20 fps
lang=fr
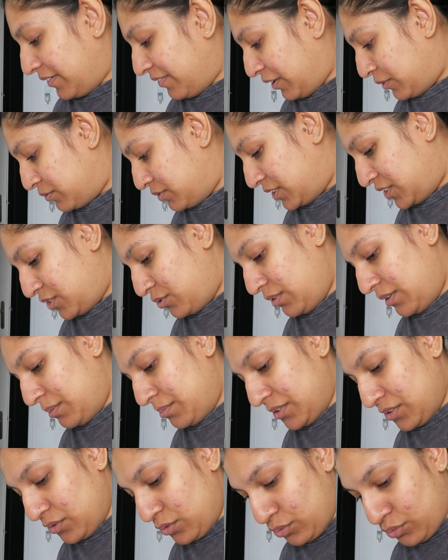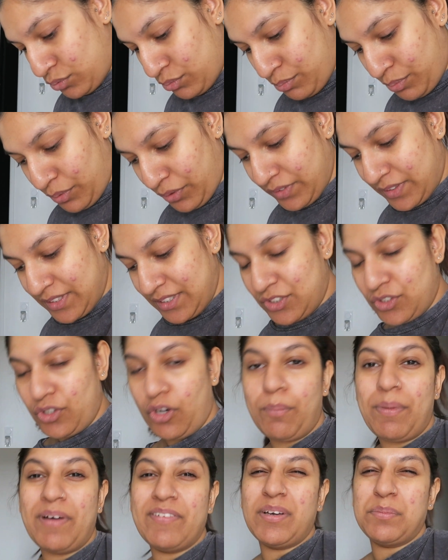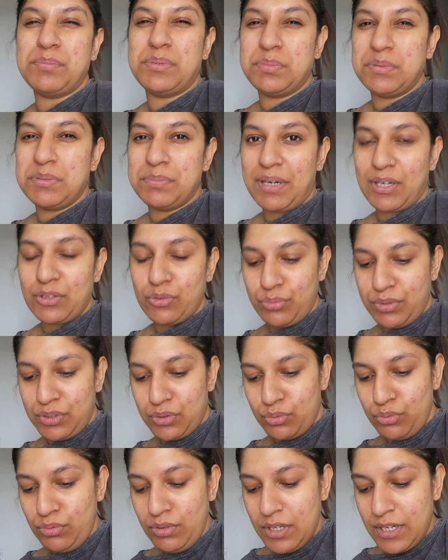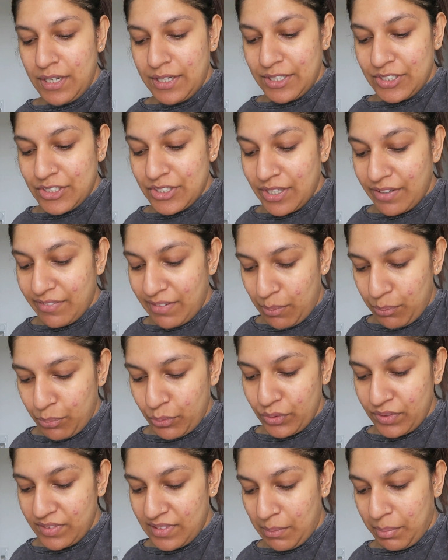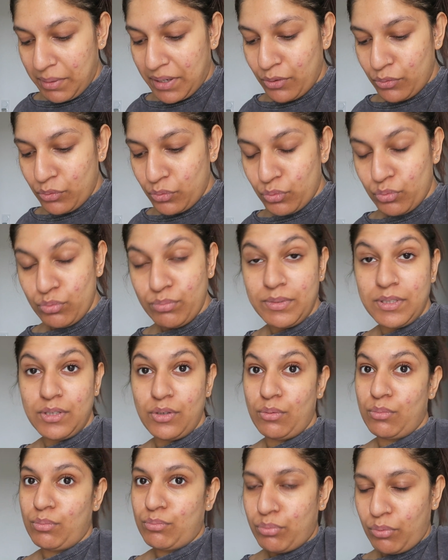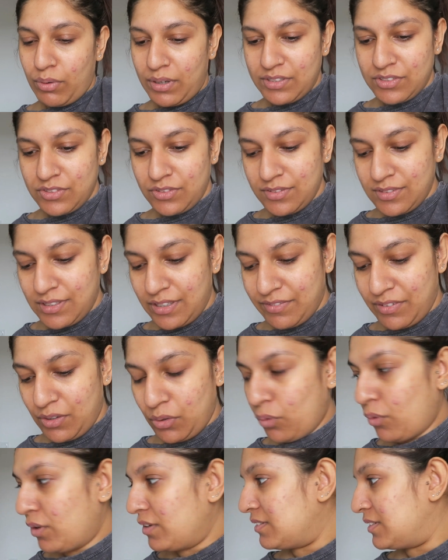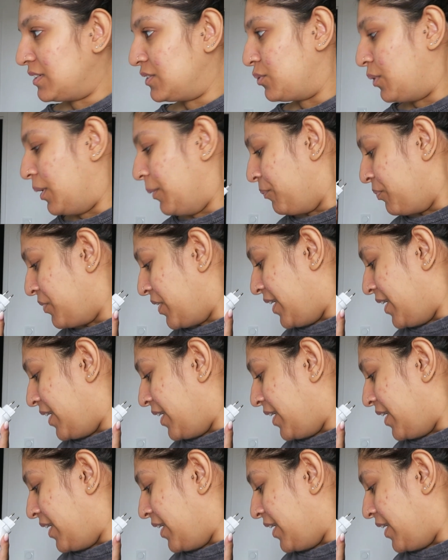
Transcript: qu'il va continuer à bien se comporter, genre pas de pipi partout. J'avais un peu des appréhensions, mais euh, pour l'instant ça va, me croise les doigts